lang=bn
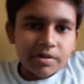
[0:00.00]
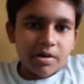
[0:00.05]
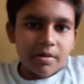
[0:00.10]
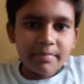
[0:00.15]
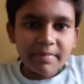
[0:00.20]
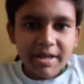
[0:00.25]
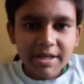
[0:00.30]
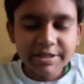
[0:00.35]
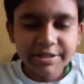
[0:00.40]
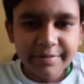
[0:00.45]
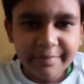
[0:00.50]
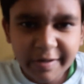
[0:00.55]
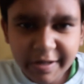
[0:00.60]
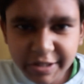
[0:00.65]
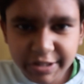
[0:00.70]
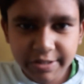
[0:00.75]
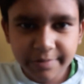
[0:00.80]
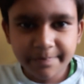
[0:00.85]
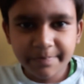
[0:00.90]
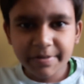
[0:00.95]
তো আমি আজকে
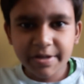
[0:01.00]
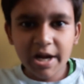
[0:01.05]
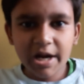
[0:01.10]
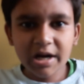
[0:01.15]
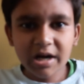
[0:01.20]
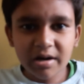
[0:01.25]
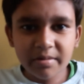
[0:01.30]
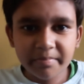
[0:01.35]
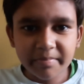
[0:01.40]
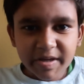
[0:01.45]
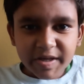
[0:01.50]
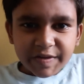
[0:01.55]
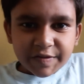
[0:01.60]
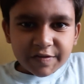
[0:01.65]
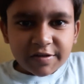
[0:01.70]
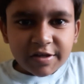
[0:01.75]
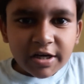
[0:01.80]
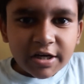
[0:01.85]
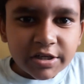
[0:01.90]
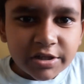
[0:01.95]
বানিয়েছি পেয়ারার
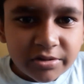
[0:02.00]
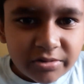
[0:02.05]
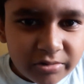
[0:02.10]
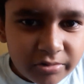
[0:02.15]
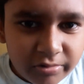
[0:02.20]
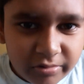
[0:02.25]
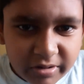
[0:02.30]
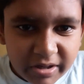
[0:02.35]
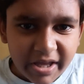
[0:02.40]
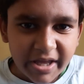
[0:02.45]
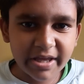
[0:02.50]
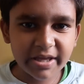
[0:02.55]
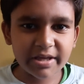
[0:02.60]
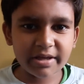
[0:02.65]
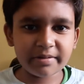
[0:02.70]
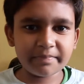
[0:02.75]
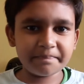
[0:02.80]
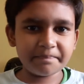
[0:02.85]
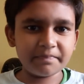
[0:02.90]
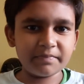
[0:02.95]
মিক্সচার তো
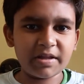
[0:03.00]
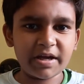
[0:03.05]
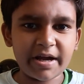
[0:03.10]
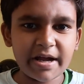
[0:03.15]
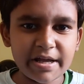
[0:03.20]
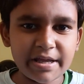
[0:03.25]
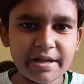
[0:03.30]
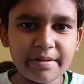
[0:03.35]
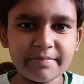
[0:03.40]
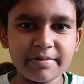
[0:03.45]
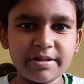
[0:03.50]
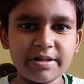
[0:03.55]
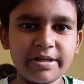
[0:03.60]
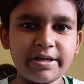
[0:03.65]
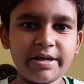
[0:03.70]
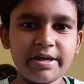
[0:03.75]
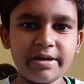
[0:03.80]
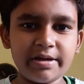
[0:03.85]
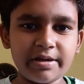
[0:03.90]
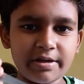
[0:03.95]
খেয়ে দেখাই
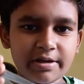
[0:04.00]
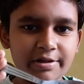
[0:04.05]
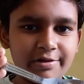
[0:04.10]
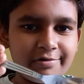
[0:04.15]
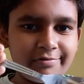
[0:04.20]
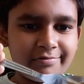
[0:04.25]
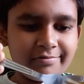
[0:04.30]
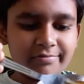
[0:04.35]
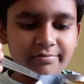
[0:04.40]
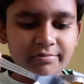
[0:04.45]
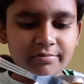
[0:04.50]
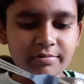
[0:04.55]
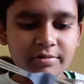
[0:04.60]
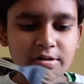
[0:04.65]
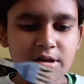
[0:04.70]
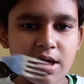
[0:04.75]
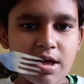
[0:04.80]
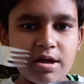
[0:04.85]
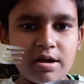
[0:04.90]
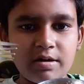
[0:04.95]
আপনাদেরকে এই দেখুন
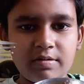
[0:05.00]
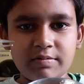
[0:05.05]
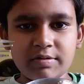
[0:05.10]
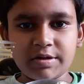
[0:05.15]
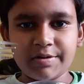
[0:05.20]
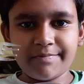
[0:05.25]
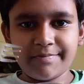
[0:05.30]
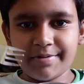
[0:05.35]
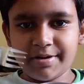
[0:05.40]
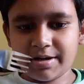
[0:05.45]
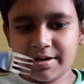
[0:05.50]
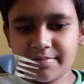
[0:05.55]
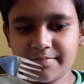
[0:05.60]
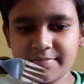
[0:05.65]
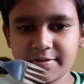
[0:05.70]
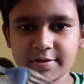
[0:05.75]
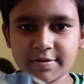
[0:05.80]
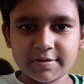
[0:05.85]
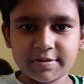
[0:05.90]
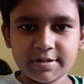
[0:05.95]
আমাদের পেয়ারার
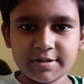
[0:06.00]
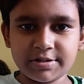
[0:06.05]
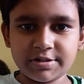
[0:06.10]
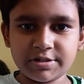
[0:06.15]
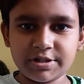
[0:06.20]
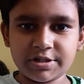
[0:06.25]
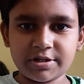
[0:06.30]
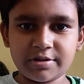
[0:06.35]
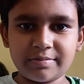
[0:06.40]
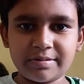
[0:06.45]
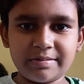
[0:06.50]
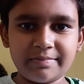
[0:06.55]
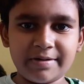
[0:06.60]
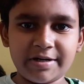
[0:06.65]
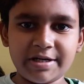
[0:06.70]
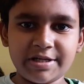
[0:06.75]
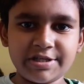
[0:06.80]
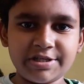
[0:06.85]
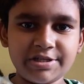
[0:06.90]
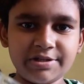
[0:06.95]
মিক্সচার যেটা আমরা
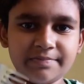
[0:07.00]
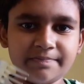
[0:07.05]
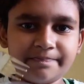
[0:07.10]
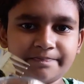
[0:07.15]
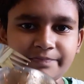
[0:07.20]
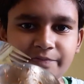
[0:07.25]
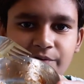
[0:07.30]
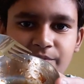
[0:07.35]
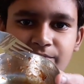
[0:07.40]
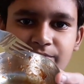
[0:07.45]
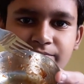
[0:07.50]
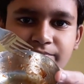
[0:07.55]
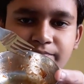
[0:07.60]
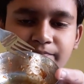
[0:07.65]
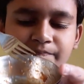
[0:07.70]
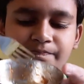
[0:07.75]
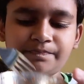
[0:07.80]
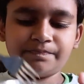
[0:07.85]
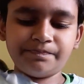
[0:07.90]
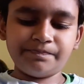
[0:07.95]
বানিয়েছি দেখুন
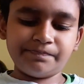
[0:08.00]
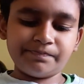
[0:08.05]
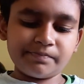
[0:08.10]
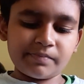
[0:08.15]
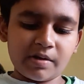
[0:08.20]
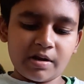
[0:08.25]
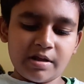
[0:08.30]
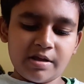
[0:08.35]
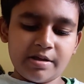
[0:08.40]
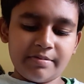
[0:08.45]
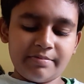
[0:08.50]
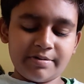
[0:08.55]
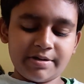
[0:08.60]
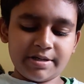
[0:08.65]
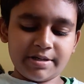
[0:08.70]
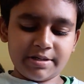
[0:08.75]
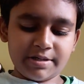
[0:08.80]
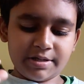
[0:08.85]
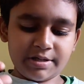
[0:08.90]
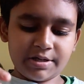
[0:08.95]

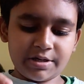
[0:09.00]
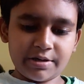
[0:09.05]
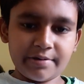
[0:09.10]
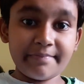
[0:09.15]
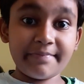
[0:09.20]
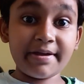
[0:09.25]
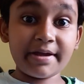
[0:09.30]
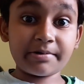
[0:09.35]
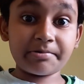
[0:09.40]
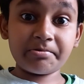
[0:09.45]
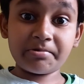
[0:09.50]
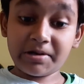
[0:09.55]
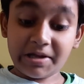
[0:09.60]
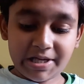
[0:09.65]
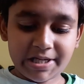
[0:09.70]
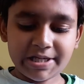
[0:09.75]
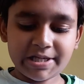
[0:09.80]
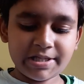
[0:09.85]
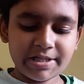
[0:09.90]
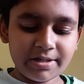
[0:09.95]
এবারে এটাকে আমি একটু
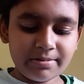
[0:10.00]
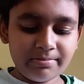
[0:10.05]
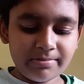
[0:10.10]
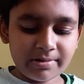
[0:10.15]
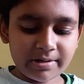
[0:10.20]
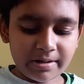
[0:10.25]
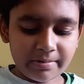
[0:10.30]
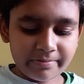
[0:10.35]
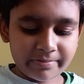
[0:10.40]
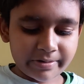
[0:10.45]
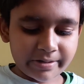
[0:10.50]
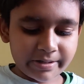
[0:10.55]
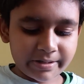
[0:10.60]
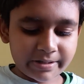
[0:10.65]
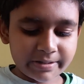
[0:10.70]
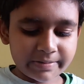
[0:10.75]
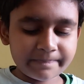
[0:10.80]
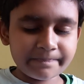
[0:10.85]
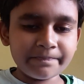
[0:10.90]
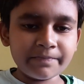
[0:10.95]
খেয়ে দেখব কেমন
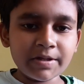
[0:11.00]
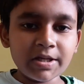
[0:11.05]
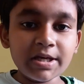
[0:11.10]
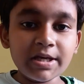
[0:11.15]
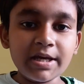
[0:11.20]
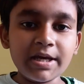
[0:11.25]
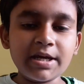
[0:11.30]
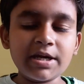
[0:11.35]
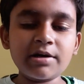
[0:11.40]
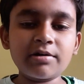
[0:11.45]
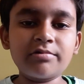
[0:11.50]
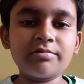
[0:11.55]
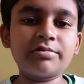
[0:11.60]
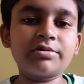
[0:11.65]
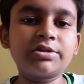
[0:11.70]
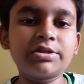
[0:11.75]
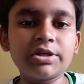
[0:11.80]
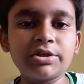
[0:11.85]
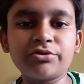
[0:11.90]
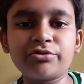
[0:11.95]
খেতে এইটা
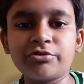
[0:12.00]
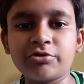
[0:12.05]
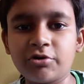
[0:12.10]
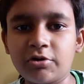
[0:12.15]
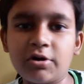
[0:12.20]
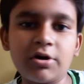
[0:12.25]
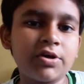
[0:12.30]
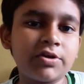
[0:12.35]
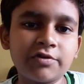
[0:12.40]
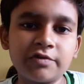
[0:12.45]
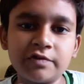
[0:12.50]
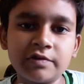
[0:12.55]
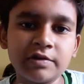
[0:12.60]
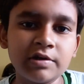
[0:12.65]
করতে সস